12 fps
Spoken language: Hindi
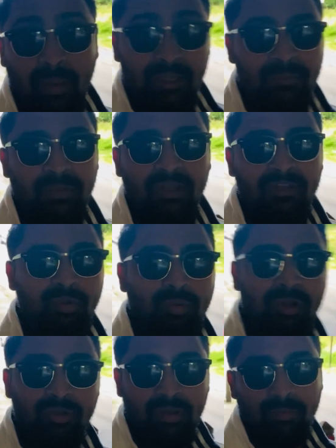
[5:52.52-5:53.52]
एक्सपीरियंस
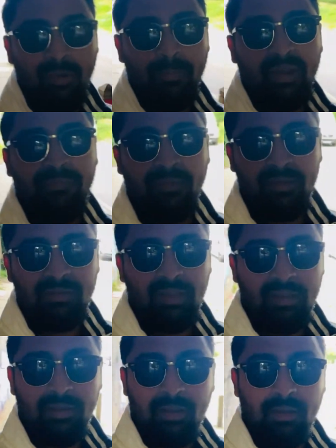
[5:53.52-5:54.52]
होगा तो आपको प्रेफरेंस दिया
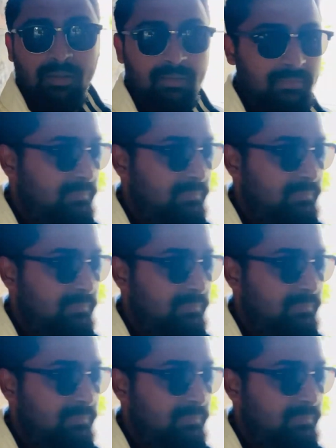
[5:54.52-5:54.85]
जाएगा